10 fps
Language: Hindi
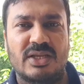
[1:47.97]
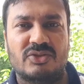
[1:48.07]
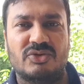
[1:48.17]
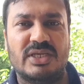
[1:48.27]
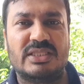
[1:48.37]

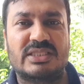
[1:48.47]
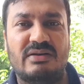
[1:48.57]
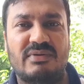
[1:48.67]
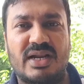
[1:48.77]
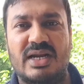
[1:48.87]
तो ये
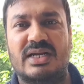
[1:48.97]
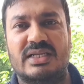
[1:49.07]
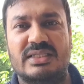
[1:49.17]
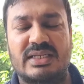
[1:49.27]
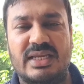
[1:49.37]
तलवार
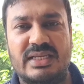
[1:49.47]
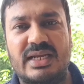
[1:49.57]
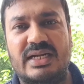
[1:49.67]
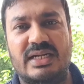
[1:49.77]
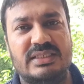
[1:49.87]
लटकती रहेगी
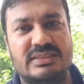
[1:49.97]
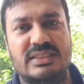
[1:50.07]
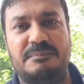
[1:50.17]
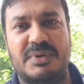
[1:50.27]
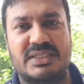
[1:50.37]
एटलीस्ट
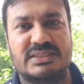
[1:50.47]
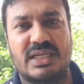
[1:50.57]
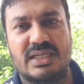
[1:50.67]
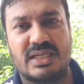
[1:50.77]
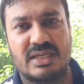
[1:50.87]
इन्हें पाँच
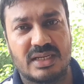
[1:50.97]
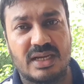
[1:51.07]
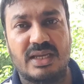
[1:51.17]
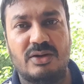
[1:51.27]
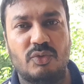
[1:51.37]
साल के लिए
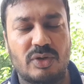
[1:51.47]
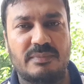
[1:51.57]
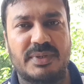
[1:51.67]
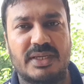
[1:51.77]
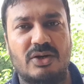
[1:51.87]
नाहल होना
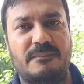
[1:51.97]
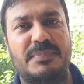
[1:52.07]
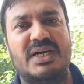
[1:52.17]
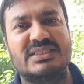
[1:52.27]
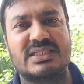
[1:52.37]
पड़ेगा और
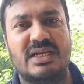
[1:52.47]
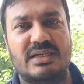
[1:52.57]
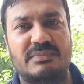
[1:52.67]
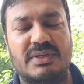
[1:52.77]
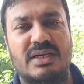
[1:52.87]
पाँच साल
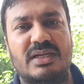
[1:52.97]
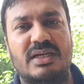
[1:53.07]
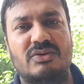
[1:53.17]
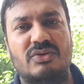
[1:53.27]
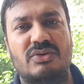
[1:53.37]
इमरान
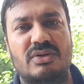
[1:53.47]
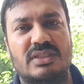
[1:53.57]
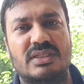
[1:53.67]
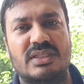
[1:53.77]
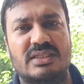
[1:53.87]
खान को
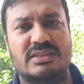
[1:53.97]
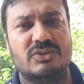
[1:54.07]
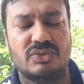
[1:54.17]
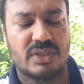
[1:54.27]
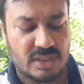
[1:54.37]
इकतदार से
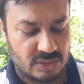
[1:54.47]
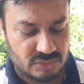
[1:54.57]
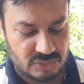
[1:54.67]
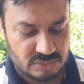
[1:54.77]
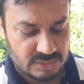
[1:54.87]
दूर कर लो
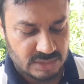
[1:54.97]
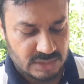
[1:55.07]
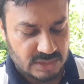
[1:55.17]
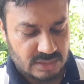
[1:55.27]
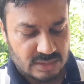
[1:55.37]
तो
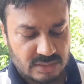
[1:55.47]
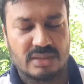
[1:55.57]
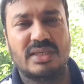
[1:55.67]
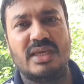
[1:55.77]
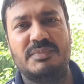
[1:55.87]

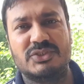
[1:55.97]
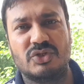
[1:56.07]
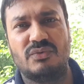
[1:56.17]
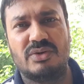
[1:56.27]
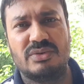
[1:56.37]
गेम इज़
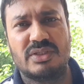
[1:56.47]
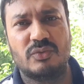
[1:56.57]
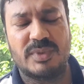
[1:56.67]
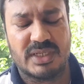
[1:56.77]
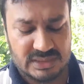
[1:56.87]
ओवर उनकी
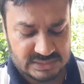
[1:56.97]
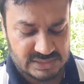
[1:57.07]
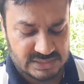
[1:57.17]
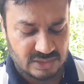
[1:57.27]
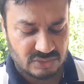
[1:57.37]
उम्र
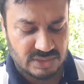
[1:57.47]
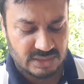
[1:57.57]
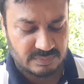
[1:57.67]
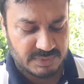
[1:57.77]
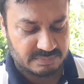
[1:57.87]
अस्सी साल हो
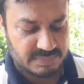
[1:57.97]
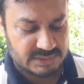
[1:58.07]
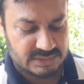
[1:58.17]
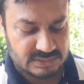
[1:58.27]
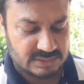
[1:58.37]
जाएगी फिर
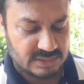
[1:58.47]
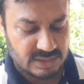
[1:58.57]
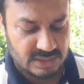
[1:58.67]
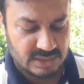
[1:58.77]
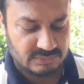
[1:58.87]
बस
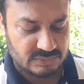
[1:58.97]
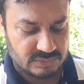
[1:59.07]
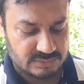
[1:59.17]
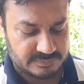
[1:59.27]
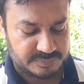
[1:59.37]
अल्लाह
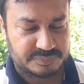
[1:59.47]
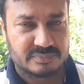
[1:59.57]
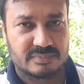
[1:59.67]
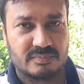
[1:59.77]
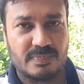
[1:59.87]
हो
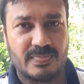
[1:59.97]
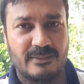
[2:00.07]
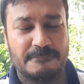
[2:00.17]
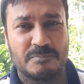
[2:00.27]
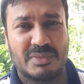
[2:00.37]

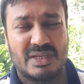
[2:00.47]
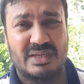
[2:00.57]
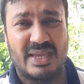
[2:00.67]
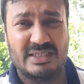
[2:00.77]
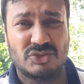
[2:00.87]

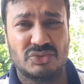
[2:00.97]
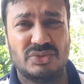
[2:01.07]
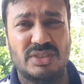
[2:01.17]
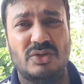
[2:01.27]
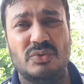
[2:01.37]
नेक्स्ट जो
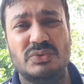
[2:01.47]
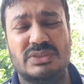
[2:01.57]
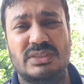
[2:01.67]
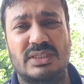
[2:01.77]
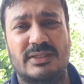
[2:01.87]
उन्होंने
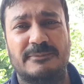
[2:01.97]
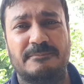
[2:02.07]
लूज़ किया